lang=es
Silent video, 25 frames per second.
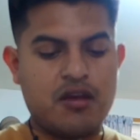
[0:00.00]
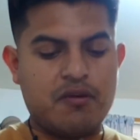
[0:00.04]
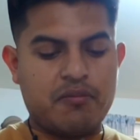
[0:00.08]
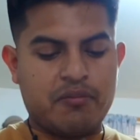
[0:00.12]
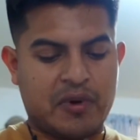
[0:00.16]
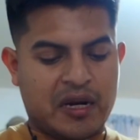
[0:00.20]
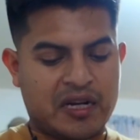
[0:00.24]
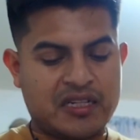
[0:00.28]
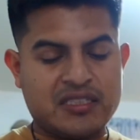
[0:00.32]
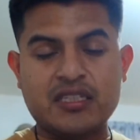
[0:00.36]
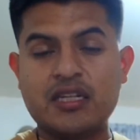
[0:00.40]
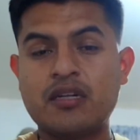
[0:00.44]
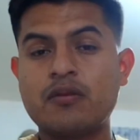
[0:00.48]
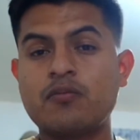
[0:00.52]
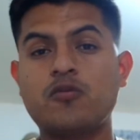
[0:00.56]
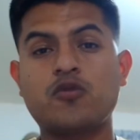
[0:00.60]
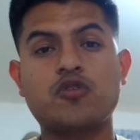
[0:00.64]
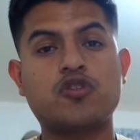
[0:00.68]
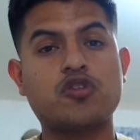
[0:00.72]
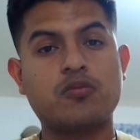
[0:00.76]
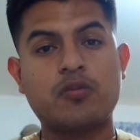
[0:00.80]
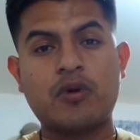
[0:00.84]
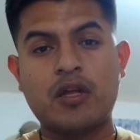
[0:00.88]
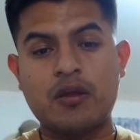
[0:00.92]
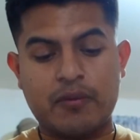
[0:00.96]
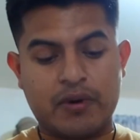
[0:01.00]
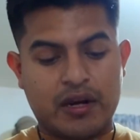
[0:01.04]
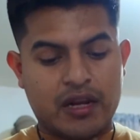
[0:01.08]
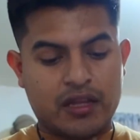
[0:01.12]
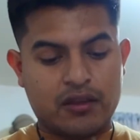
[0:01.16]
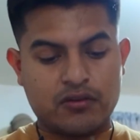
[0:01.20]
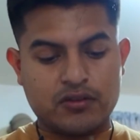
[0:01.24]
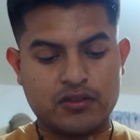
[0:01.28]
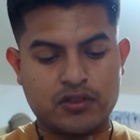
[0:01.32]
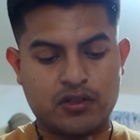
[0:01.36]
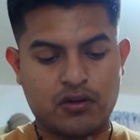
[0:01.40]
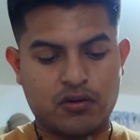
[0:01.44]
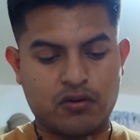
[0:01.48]
van a estar mucho más
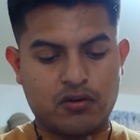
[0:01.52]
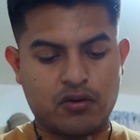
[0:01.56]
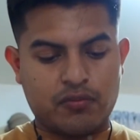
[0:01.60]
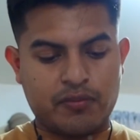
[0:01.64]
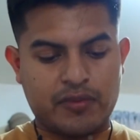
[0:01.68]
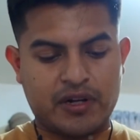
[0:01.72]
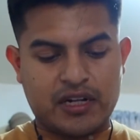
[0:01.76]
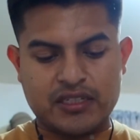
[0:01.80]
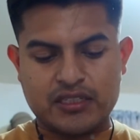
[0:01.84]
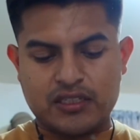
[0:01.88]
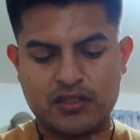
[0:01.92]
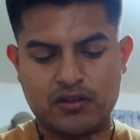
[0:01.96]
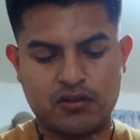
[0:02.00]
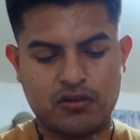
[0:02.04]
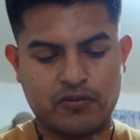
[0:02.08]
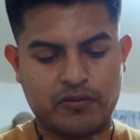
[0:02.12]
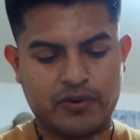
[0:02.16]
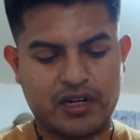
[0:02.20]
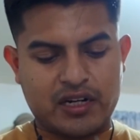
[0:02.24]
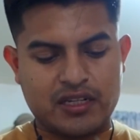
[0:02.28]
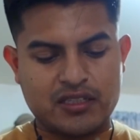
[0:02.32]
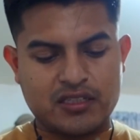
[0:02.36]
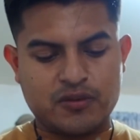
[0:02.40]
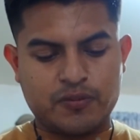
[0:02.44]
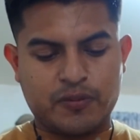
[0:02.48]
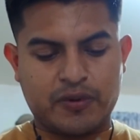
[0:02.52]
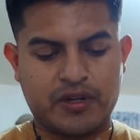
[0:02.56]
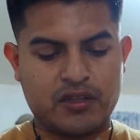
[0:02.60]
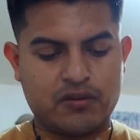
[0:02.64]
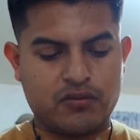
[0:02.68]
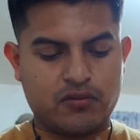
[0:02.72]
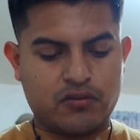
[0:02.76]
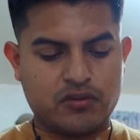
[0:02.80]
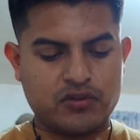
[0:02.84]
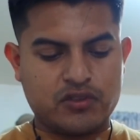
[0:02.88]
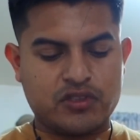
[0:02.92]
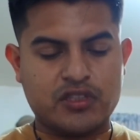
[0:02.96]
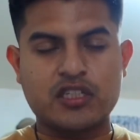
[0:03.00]
baratos que lo normal, si lo normal andas pagando
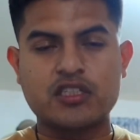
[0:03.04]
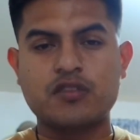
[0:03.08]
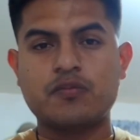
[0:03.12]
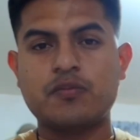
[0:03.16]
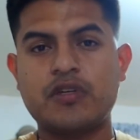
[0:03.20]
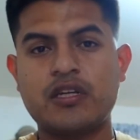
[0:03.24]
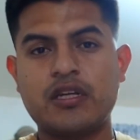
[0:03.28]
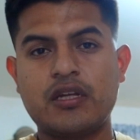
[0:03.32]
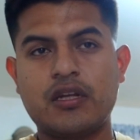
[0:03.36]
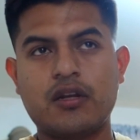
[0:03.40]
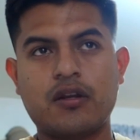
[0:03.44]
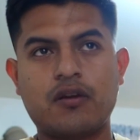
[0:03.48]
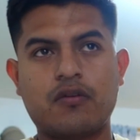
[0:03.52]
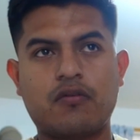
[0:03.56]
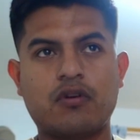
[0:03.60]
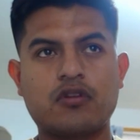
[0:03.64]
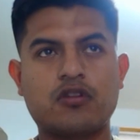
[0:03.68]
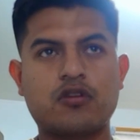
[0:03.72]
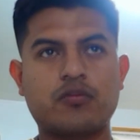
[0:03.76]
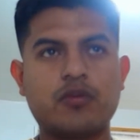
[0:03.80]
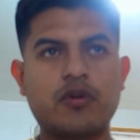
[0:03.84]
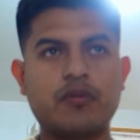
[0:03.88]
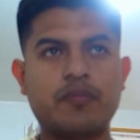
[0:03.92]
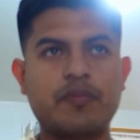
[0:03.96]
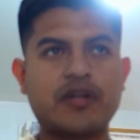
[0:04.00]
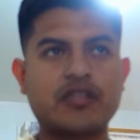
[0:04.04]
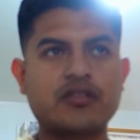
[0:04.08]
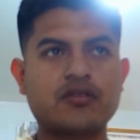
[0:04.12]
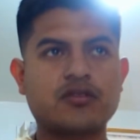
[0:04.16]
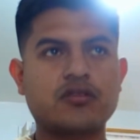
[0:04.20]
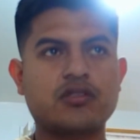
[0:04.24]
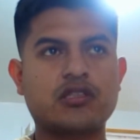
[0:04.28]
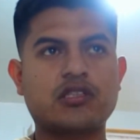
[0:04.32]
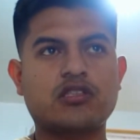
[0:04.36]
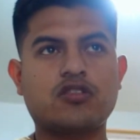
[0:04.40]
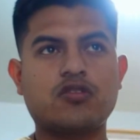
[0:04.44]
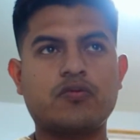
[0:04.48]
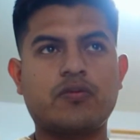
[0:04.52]
unos 3000, mil, pesos,
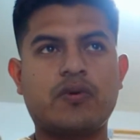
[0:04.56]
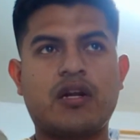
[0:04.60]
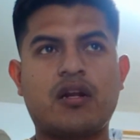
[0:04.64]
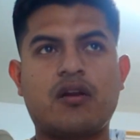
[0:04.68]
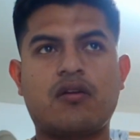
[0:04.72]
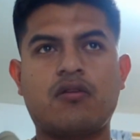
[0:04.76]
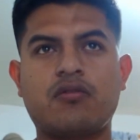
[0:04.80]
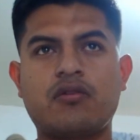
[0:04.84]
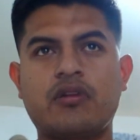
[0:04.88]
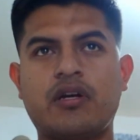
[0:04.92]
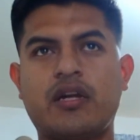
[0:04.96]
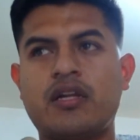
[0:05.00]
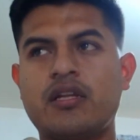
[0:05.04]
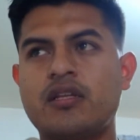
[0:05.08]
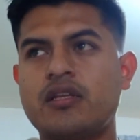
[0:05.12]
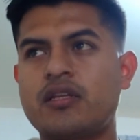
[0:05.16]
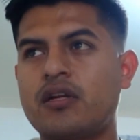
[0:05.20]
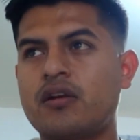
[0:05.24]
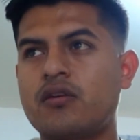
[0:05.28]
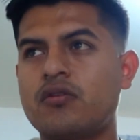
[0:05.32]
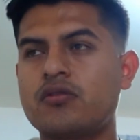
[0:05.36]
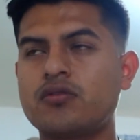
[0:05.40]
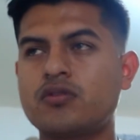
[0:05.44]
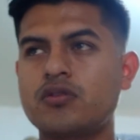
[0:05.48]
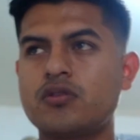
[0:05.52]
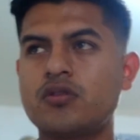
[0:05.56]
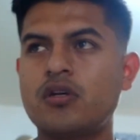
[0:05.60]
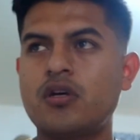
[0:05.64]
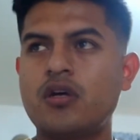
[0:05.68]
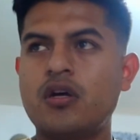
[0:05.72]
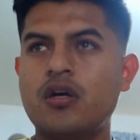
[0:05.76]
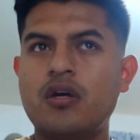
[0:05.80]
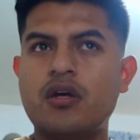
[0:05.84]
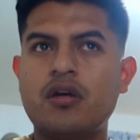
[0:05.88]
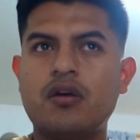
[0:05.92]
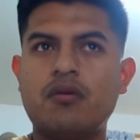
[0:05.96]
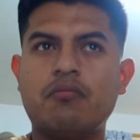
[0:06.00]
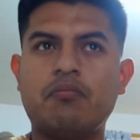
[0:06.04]
estos van a rondar entre los
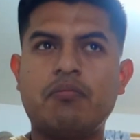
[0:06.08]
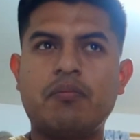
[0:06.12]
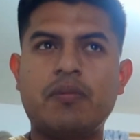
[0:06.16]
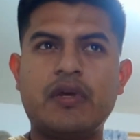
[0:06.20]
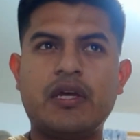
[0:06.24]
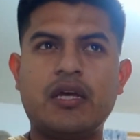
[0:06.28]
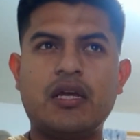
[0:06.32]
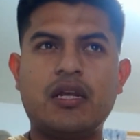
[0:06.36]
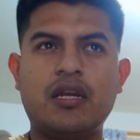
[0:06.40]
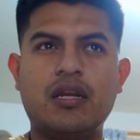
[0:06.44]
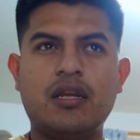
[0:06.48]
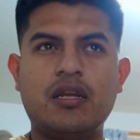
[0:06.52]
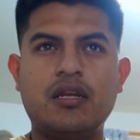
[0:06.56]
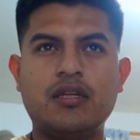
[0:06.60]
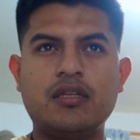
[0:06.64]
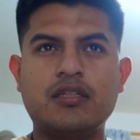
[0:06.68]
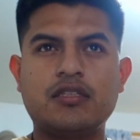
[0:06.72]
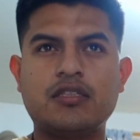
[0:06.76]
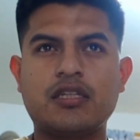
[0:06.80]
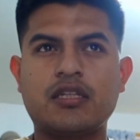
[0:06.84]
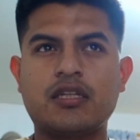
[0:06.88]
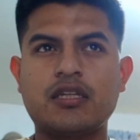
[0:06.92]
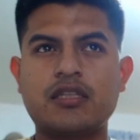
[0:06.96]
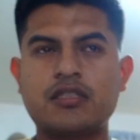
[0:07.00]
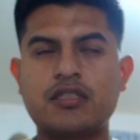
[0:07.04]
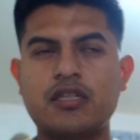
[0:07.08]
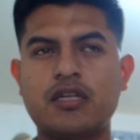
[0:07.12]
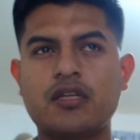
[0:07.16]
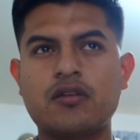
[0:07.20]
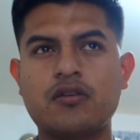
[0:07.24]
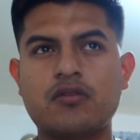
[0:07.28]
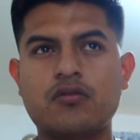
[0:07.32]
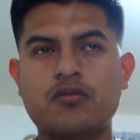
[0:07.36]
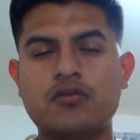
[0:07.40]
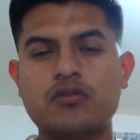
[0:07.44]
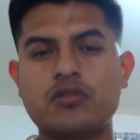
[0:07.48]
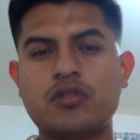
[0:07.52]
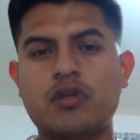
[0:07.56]

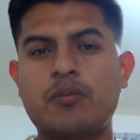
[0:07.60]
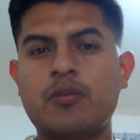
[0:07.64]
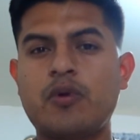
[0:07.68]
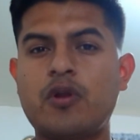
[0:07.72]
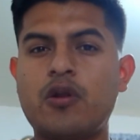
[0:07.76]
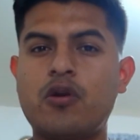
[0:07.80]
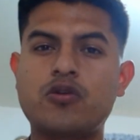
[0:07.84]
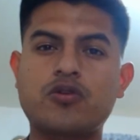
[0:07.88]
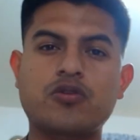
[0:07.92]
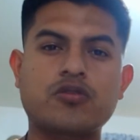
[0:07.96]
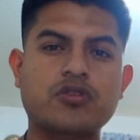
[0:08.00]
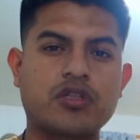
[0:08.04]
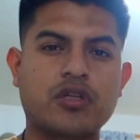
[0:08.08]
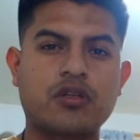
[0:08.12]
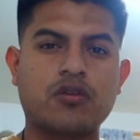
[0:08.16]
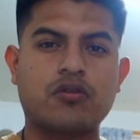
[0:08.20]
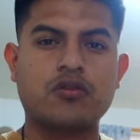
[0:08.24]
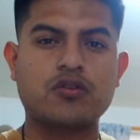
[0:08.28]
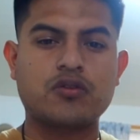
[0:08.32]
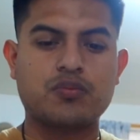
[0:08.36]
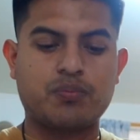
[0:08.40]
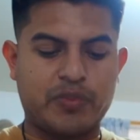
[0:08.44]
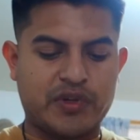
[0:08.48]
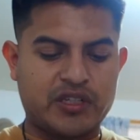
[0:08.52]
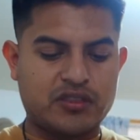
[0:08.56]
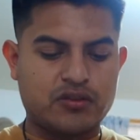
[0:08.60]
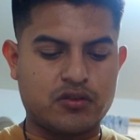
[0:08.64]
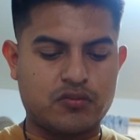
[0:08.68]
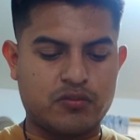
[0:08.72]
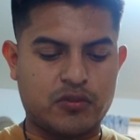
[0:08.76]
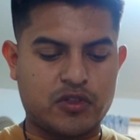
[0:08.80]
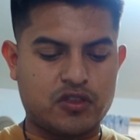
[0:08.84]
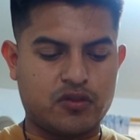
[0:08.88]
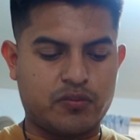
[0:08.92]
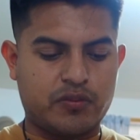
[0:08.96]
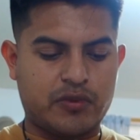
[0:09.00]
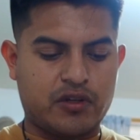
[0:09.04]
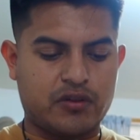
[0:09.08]
1700 a 1800 pesos
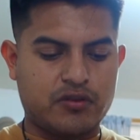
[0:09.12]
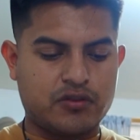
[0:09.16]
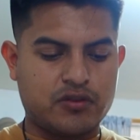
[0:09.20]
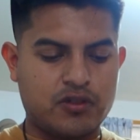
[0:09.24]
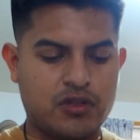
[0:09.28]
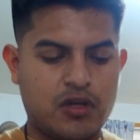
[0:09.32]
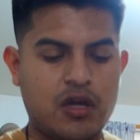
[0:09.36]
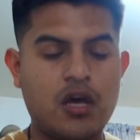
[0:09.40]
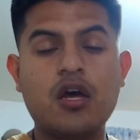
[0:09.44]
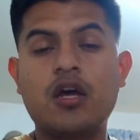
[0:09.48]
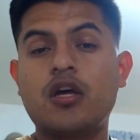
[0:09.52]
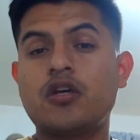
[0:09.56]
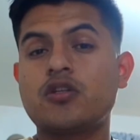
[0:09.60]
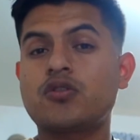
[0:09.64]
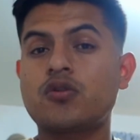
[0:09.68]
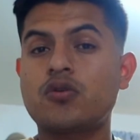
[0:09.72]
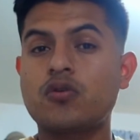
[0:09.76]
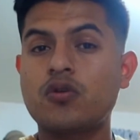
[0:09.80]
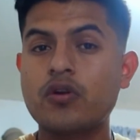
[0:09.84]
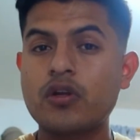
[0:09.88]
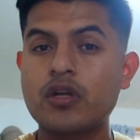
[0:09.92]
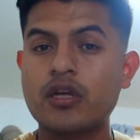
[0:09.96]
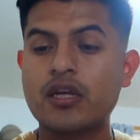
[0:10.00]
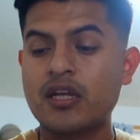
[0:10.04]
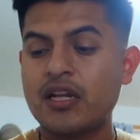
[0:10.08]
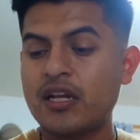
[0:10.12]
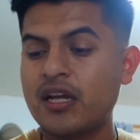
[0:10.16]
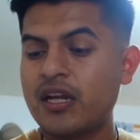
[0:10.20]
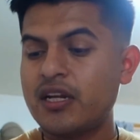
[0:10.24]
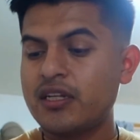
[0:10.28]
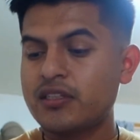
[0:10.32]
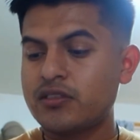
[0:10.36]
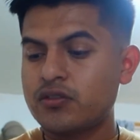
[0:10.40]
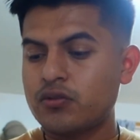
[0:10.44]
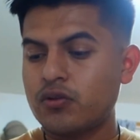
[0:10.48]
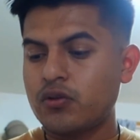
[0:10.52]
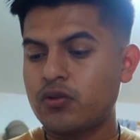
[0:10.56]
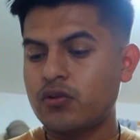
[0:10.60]
más o menos, son
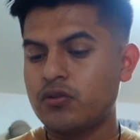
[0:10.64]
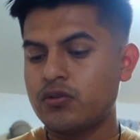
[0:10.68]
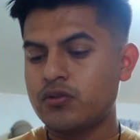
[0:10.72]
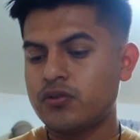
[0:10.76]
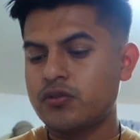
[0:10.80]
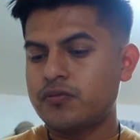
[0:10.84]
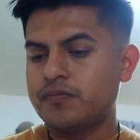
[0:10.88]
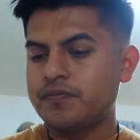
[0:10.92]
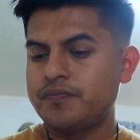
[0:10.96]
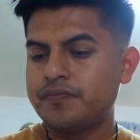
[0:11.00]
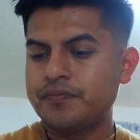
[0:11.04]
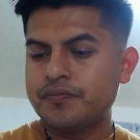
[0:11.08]
originales todos,